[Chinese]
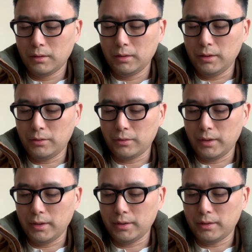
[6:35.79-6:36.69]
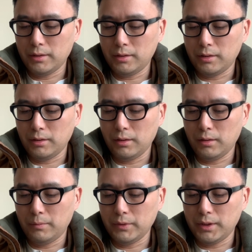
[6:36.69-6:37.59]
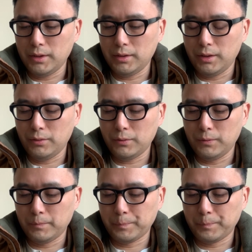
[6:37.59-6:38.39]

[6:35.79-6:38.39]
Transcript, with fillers: 溺水死者不计其数。